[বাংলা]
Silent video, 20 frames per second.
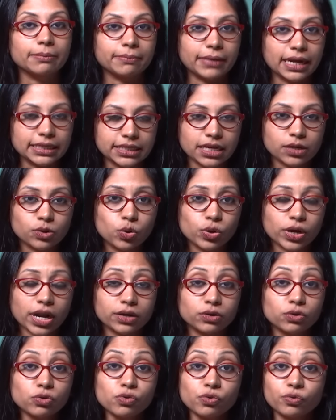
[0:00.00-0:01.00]
মাথা
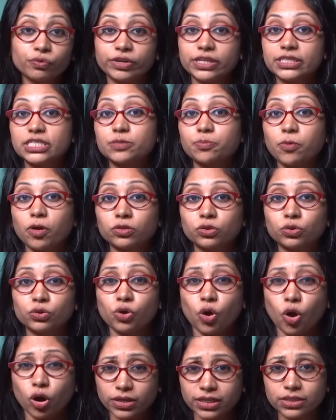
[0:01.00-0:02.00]
ঘোরানো হৃদস্পন্দন
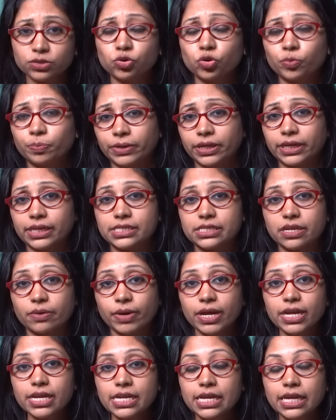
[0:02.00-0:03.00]
হঠাৎ খুব বেড়ে
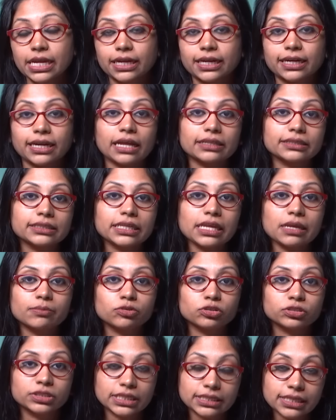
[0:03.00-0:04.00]
যাওয়া ক্লান্তি
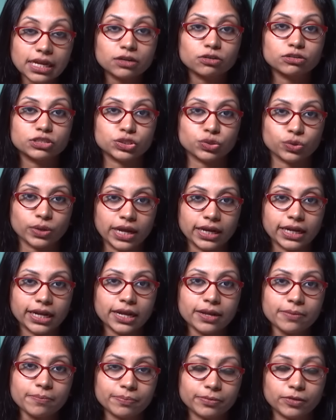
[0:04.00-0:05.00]
এবং দ্বিধাগ্রস্ত
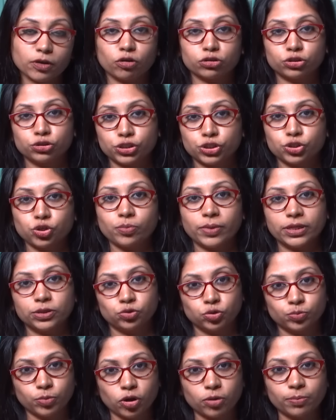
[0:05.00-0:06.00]
লাগা অসুস্থ বা
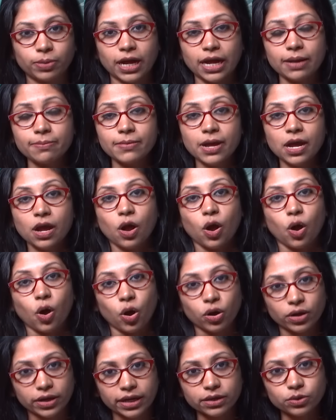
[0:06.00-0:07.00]
দুর্বল ভাব
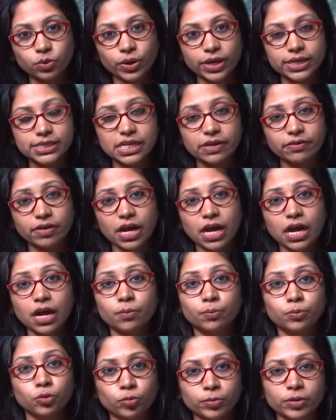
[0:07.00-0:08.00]
অজ্ঞান হয়ে যাওয়া
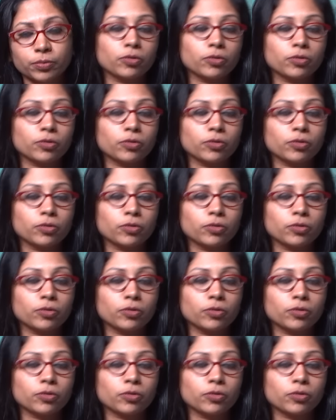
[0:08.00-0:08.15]
বমি